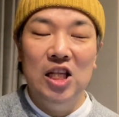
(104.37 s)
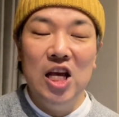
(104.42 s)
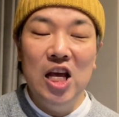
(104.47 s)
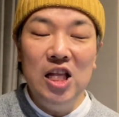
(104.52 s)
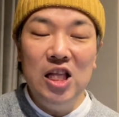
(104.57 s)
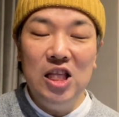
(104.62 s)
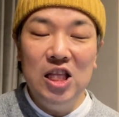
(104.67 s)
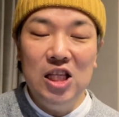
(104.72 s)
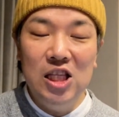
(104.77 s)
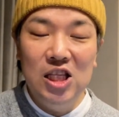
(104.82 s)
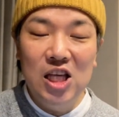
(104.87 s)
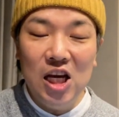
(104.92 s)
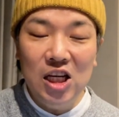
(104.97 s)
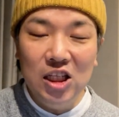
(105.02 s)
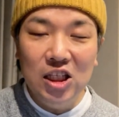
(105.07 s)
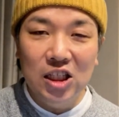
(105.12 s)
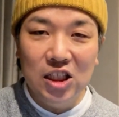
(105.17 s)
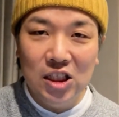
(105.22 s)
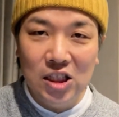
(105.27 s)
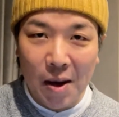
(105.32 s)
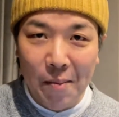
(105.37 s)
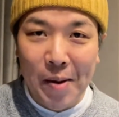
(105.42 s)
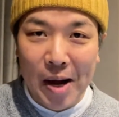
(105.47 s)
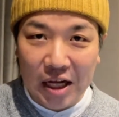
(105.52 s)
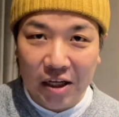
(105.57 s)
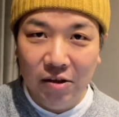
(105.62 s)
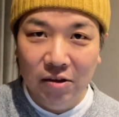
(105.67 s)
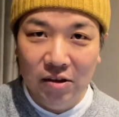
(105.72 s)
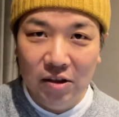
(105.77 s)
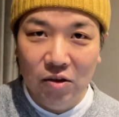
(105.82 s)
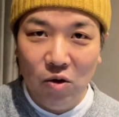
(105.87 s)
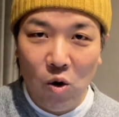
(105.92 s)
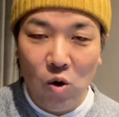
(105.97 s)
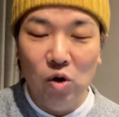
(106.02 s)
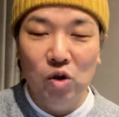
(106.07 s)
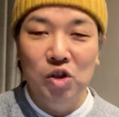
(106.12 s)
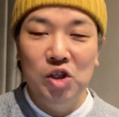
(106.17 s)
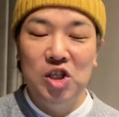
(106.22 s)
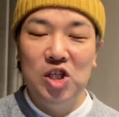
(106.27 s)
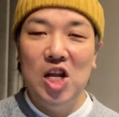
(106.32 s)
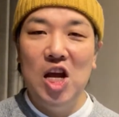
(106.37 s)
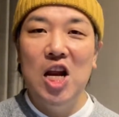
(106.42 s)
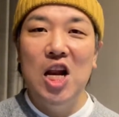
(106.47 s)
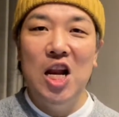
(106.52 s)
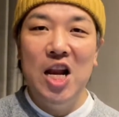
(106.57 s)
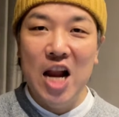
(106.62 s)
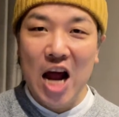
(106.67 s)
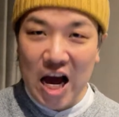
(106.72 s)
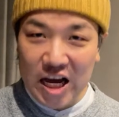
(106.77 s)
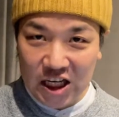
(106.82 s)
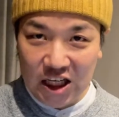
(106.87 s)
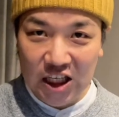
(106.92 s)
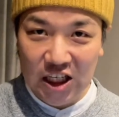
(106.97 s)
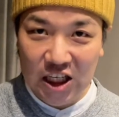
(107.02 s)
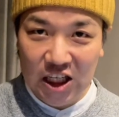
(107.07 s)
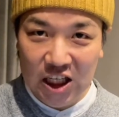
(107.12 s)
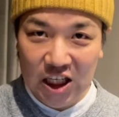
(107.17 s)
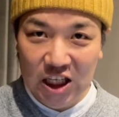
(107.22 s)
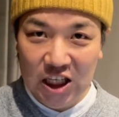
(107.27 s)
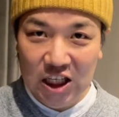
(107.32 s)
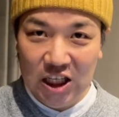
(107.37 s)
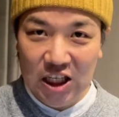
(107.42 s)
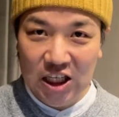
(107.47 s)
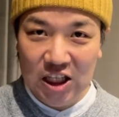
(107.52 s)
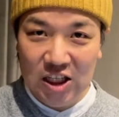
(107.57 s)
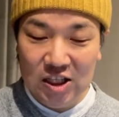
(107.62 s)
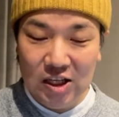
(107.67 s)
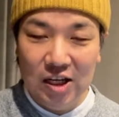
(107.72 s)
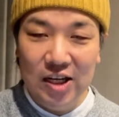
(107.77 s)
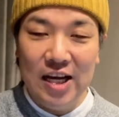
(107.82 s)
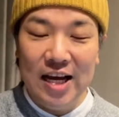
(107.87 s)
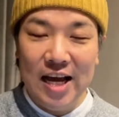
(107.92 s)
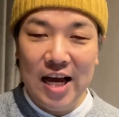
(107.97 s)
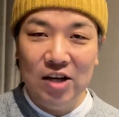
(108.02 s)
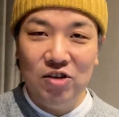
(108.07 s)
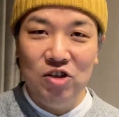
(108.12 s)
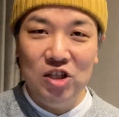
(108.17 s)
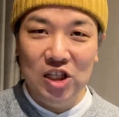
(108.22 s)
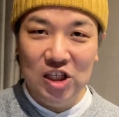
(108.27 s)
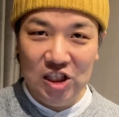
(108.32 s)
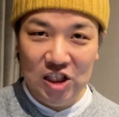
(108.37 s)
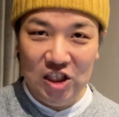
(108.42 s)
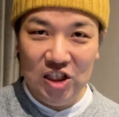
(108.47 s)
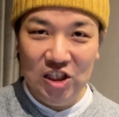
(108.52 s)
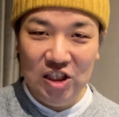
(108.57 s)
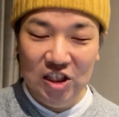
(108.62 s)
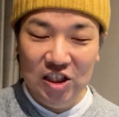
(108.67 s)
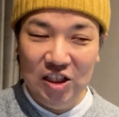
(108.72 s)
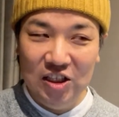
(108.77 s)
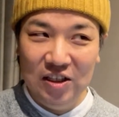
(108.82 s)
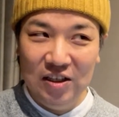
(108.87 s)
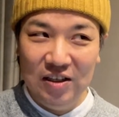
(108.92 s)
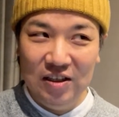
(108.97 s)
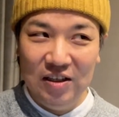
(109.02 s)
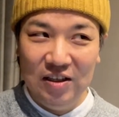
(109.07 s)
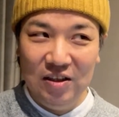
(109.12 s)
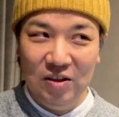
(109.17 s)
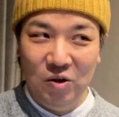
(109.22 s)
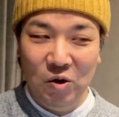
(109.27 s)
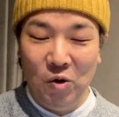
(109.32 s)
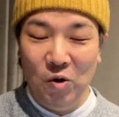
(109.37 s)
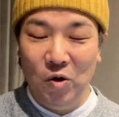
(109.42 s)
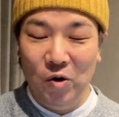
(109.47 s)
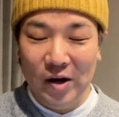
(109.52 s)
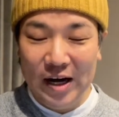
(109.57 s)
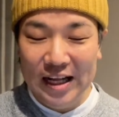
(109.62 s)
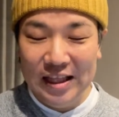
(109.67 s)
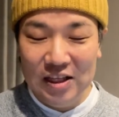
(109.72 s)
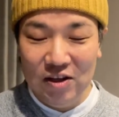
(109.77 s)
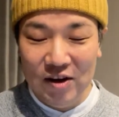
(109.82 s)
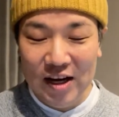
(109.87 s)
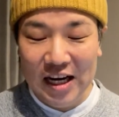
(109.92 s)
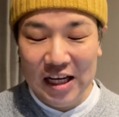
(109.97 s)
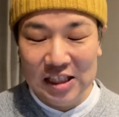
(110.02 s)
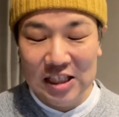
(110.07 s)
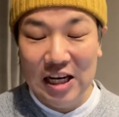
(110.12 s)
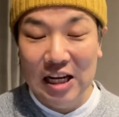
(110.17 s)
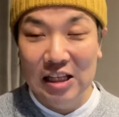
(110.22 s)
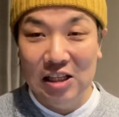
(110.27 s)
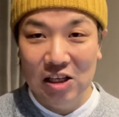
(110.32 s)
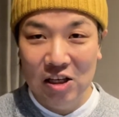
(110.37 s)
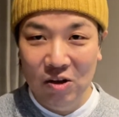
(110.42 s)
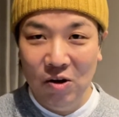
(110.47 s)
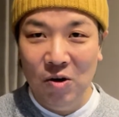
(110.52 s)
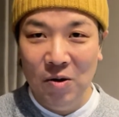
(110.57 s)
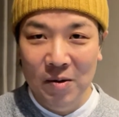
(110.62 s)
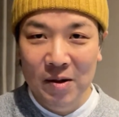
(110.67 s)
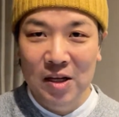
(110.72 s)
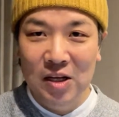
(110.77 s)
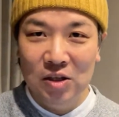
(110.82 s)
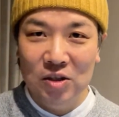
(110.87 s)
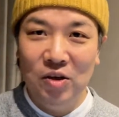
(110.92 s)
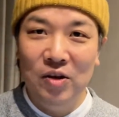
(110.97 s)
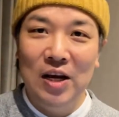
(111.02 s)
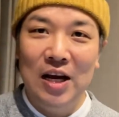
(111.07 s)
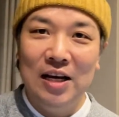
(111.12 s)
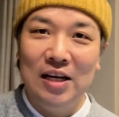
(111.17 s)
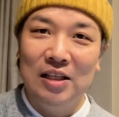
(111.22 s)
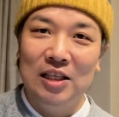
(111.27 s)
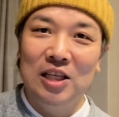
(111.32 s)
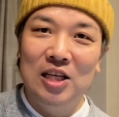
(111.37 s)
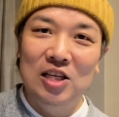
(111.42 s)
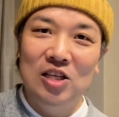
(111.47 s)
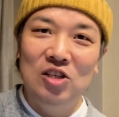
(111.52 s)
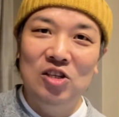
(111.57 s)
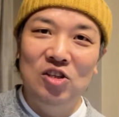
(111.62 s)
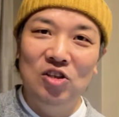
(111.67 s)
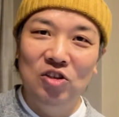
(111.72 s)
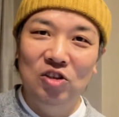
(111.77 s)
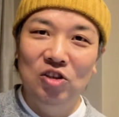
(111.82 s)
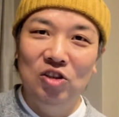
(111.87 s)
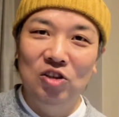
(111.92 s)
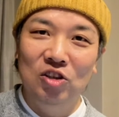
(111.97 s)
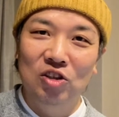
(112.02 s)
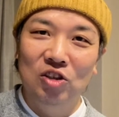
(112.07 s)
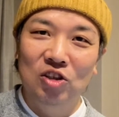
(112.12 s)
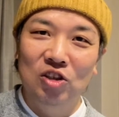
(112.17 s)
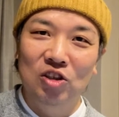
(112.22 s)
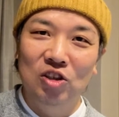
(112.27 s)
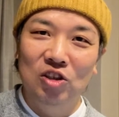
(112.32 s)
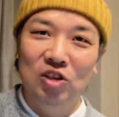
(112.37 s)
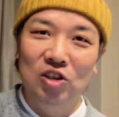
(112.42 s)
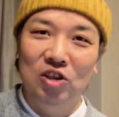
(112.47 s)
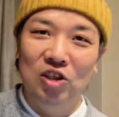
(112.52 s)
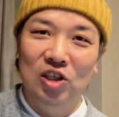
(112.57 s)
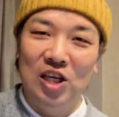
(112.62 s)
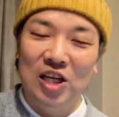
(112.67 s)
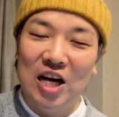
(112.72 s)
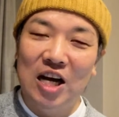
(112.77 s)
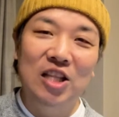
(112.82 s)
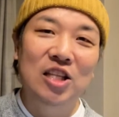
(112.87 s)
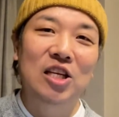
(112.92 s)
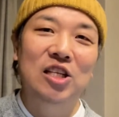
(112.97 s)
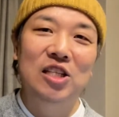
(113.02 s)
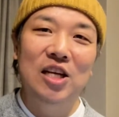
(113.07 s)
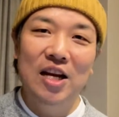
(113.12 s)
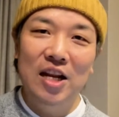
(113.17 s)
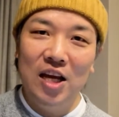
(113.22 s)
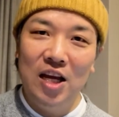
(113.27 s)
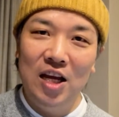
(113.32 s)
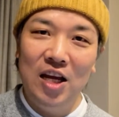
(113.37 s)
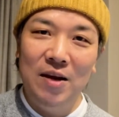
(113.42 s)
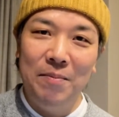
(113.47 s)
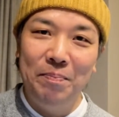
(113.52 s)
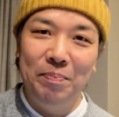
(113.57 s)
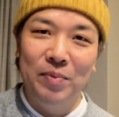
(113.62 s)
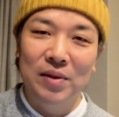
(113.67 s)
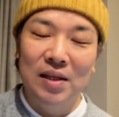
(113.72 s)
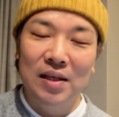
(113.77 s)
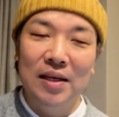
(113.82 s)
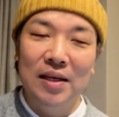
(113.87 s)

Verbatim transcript: 全然我慢をしてないそんな100日どころかっていう話なんですけどそんな禁酒期間でしたね。